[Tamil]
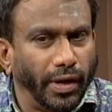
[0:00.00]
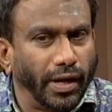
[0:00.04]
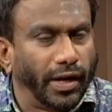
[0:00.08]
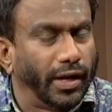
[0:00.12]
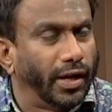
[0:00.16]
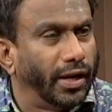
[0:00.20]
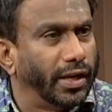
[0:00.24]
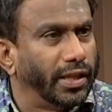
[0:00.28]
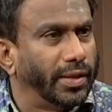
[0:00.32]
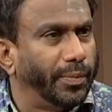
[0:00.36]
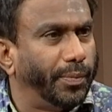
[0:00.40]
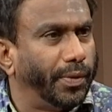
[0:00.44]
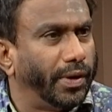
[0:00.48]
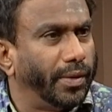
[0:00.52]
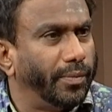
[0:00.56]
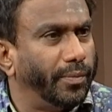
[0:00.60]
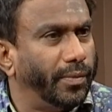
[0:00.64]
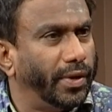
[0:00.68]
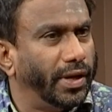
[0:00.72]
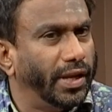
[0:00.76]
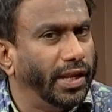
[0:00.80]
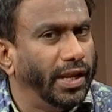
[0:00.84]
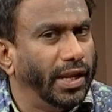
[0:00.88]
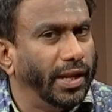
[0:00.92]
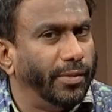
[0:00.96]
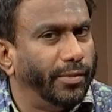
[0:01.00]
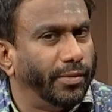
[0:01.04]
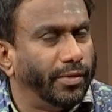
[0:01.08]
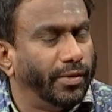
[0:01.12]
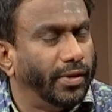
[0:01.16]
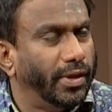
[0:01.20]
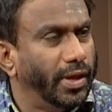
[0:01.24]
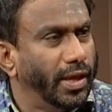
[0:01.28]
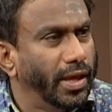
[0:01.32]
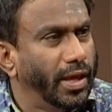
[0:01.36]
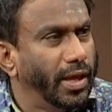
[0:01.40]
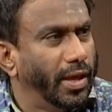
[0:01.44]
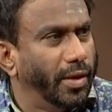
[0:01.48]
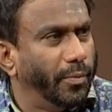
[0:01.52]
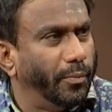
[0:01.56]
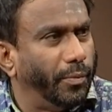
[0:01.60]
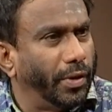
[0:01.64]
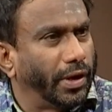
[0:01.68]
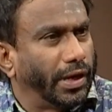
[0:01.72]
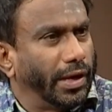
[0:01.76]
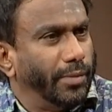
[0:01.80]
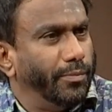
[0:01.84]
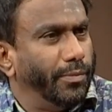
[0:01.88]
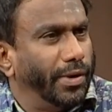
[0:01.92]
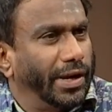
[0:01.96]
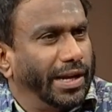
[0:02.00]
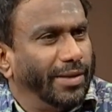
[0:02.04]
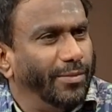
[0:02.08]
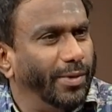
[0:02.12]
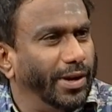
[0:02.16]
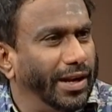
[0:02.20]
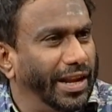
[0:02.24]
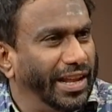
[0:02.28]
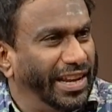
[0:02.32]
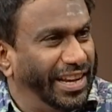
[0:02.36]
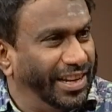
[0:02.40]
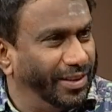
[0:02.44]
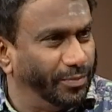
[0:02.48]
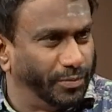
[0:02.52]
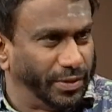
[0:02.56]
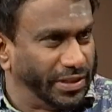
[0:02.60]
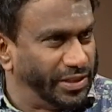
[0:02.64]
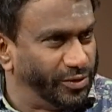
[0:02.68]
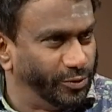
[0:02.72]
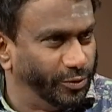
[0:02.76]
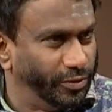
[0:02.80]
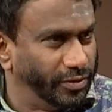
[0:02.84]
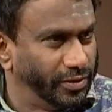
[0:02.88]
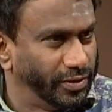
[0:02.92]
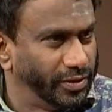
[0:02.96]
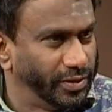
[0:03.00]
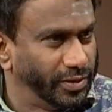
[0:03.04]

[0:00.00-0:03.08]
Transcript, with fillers: பழைய காலத்து படம் மாதிரி நம்ம பக்கம் பக்கமாக டைலாக் பேசுவோம்